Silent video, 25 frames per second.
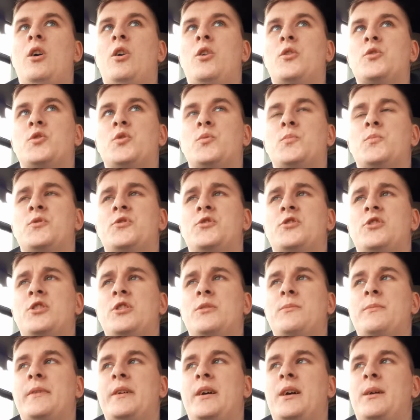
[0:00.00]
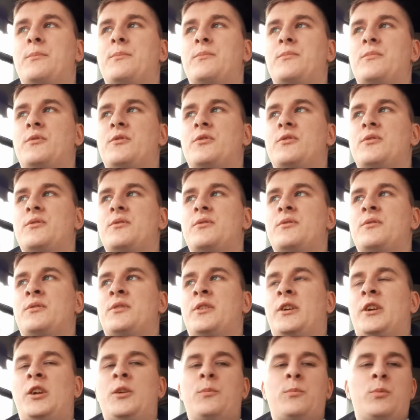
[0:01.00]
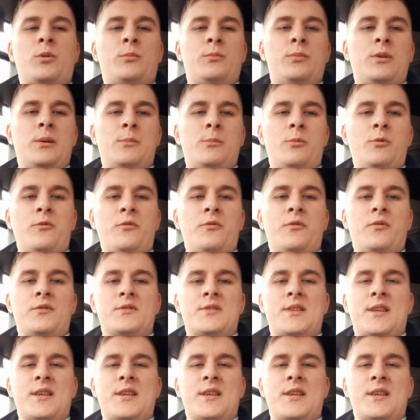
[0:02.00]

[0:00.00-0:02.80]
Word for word: Osobiście nie miałem takich problemów.